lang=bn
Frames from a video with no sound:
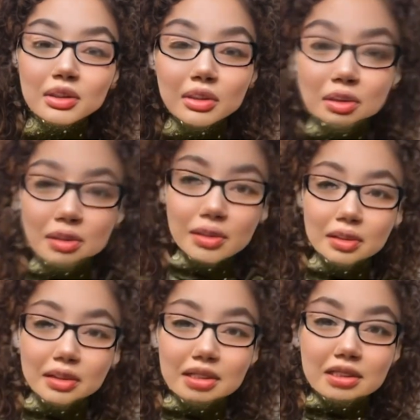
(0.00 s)

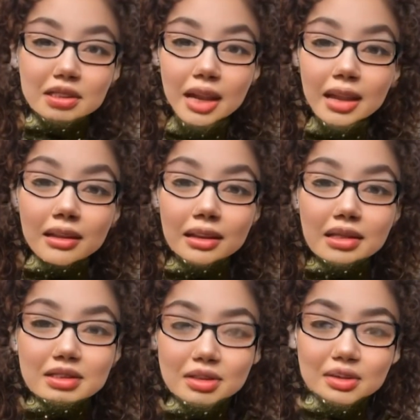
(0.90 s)
চুলগুলোকে
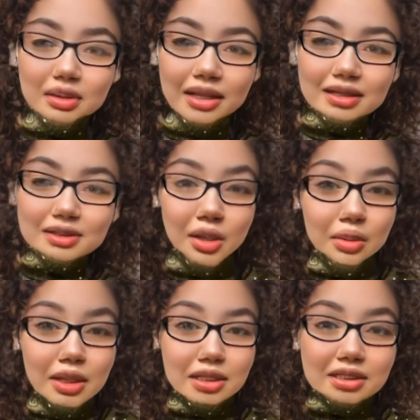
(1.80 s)
স্টাইলিস্ট করে
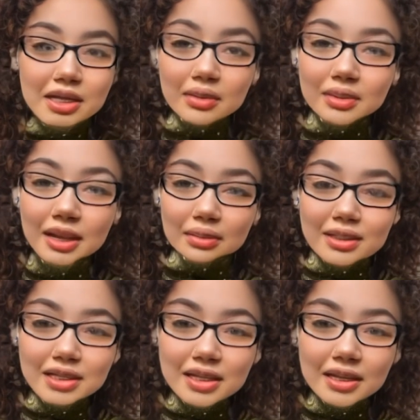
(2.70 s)
সবার সামনে
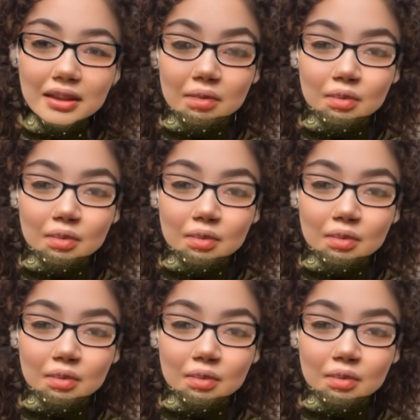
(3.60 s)
আমাদেরকে